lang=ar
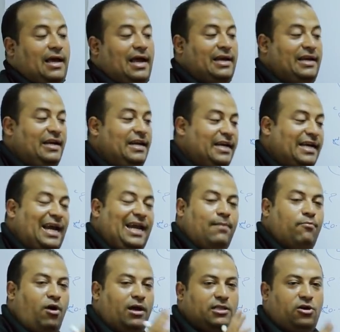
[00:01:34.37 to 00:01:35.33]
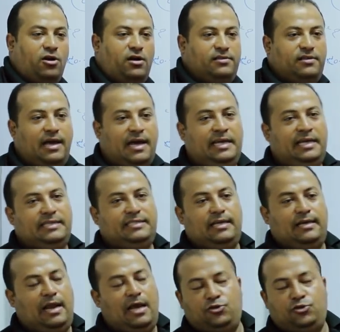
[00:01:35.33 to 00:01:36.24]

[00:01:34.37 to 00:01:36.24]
خلينا نتكلم واحده واحده هنعزل